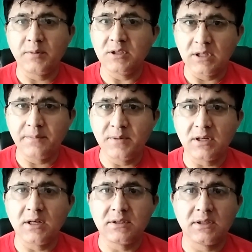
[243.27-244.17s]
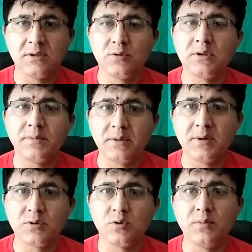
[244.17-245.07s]
पंजाब में ख़ासकर जो सबसे
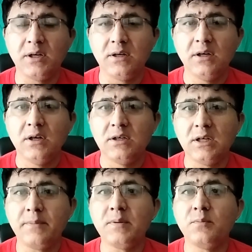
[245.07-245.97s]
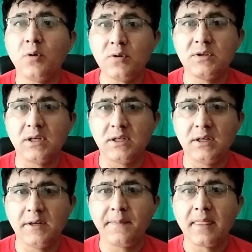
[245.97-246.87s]
बड़ा सूबा है यहाँ पे बहुत ज़्यादा
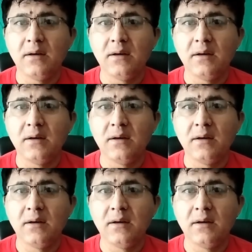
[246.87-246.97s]
है